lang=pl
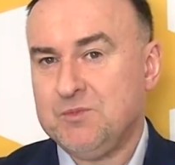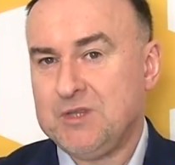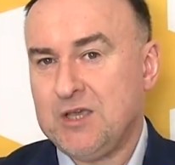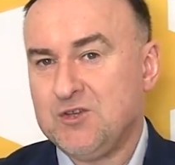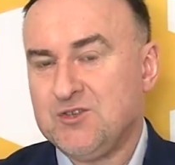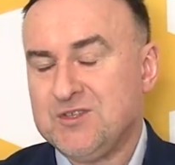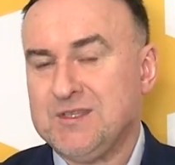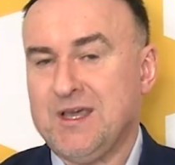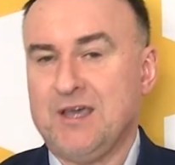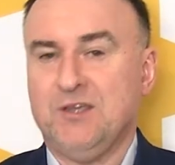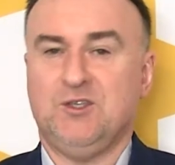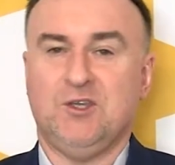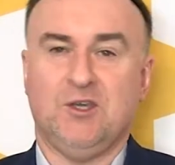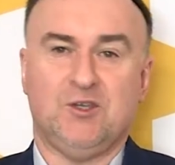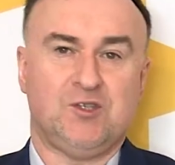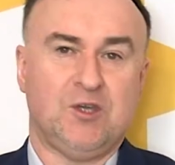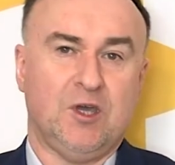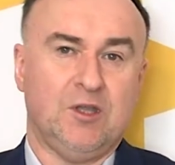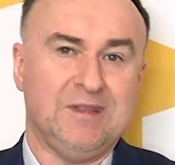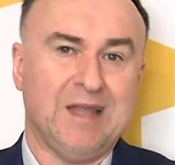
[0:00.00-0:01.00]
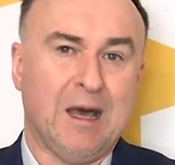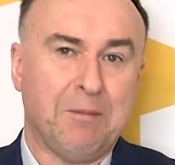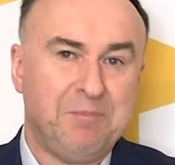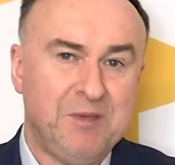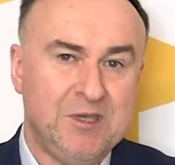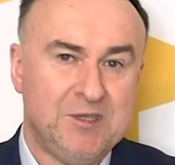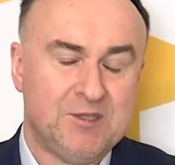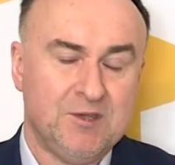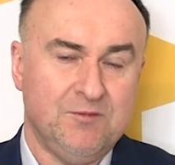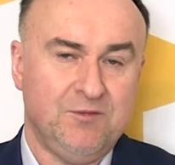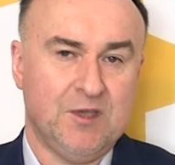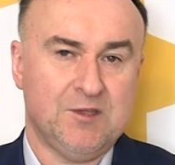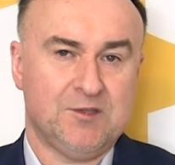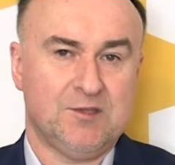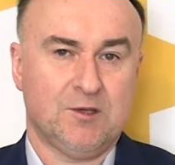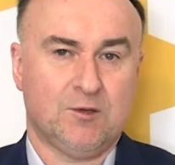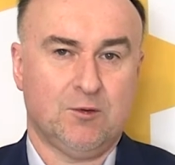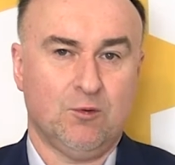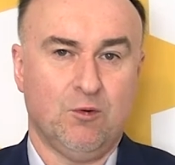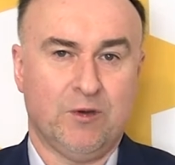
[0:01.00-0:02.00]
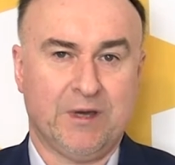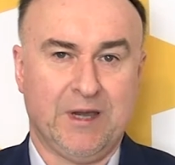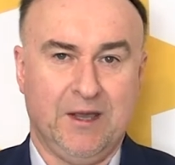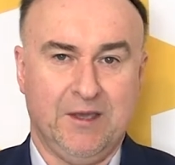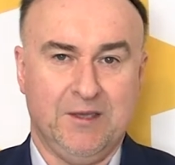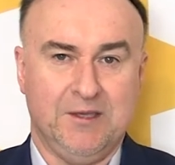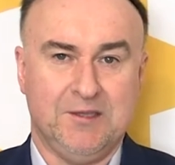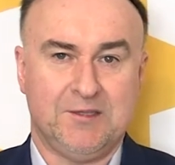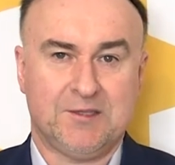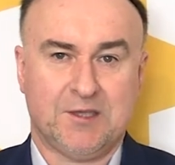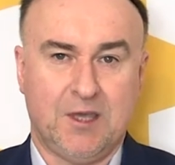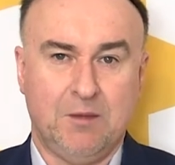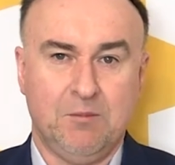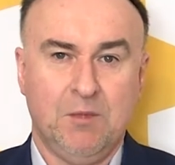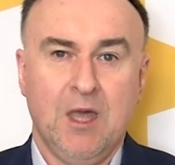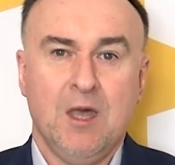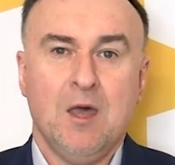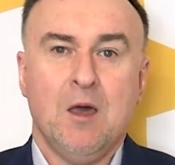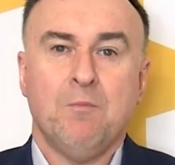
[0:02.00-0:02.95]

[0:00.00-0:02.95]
też znajdziecie napisy w języku ukraińskim.